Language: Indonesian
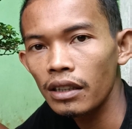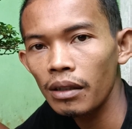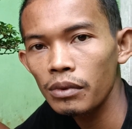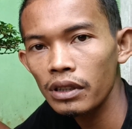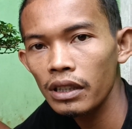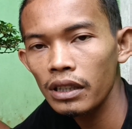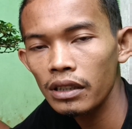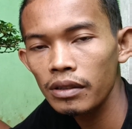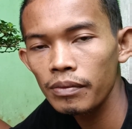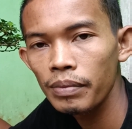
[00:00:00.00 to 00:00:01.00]
namun
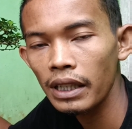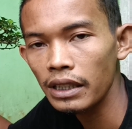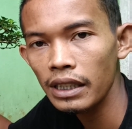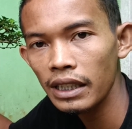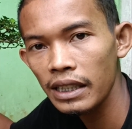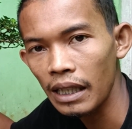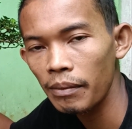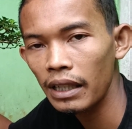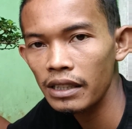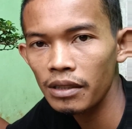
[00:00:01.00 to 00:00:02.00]
sih biasanya
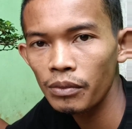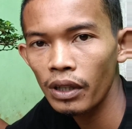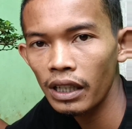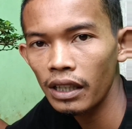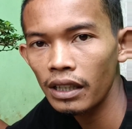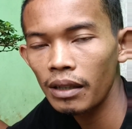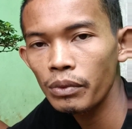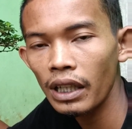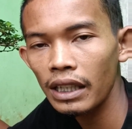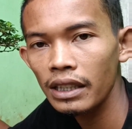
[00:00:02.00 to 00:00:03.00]
tidak mati semua
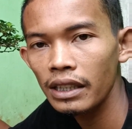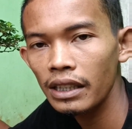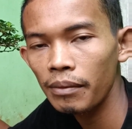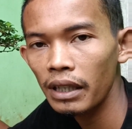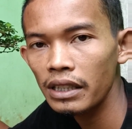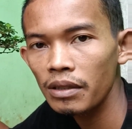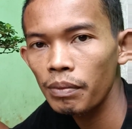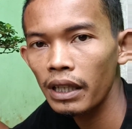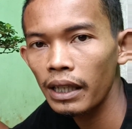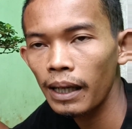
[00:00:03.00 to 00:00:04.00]
namun ada yang mati
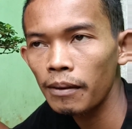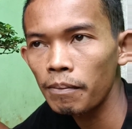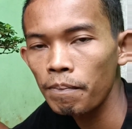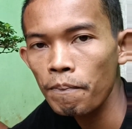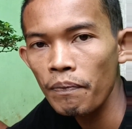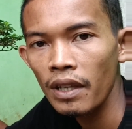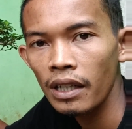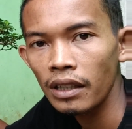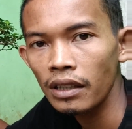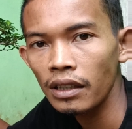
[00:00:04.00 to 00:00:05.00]
sebagian
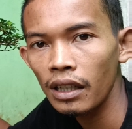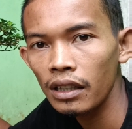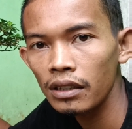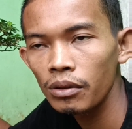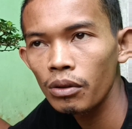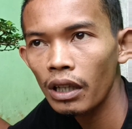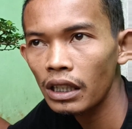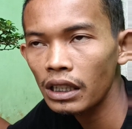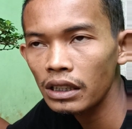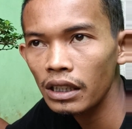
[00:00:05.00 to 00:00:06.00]
Nah dulu
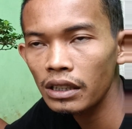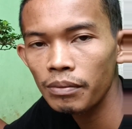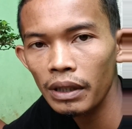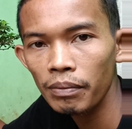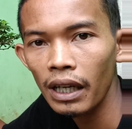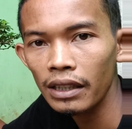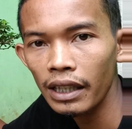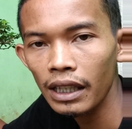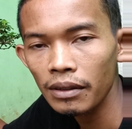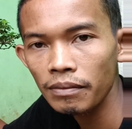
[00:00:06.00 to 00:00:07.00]
karena saya sempat
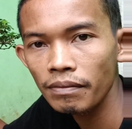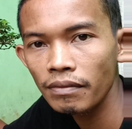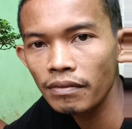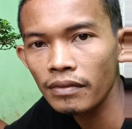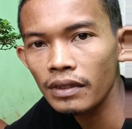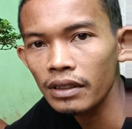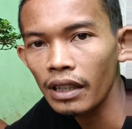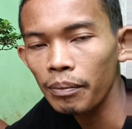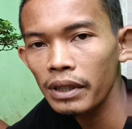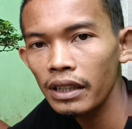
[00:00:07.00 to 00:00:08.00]
praktek
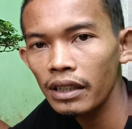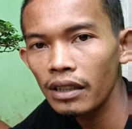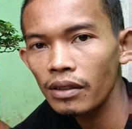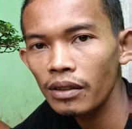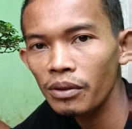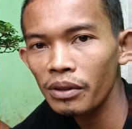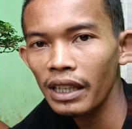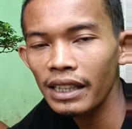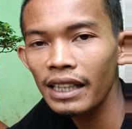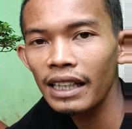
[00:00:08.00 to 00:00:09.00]
tapi untuk
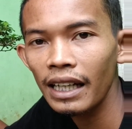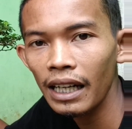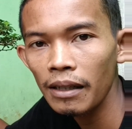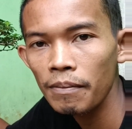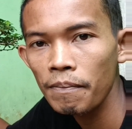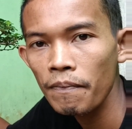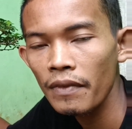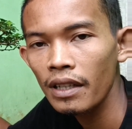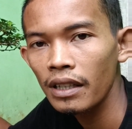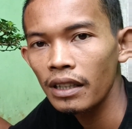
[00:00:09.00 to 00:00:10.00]
saya gagal.
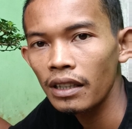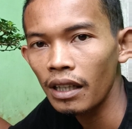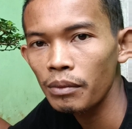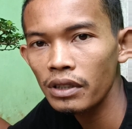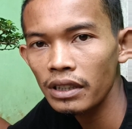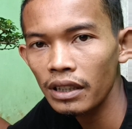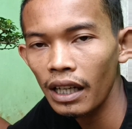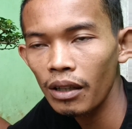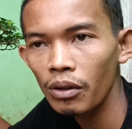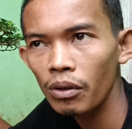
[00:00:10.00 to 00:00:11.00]
Namun
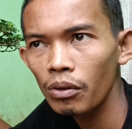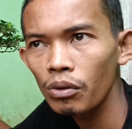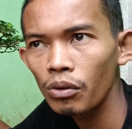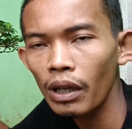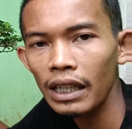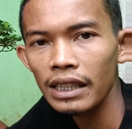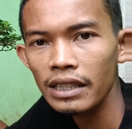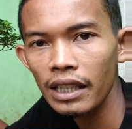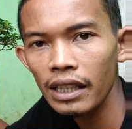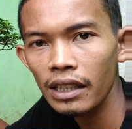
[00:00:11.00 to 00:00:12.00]
kalau ukuran
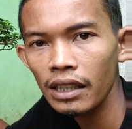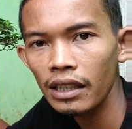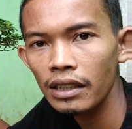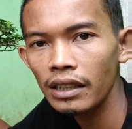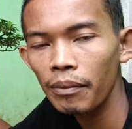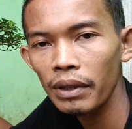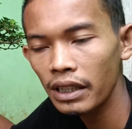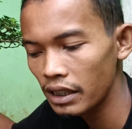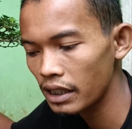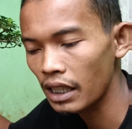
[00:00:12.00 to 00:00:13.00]
kecil yang
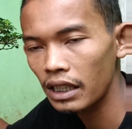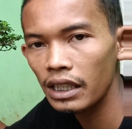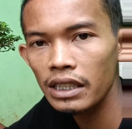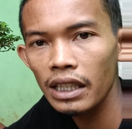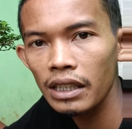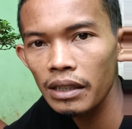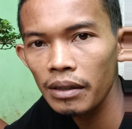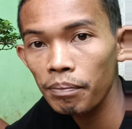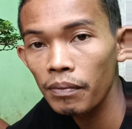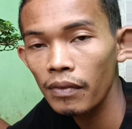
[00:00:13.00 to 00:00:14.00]
penting tidak
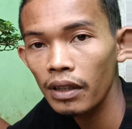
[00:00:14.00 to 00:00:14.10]
terjadi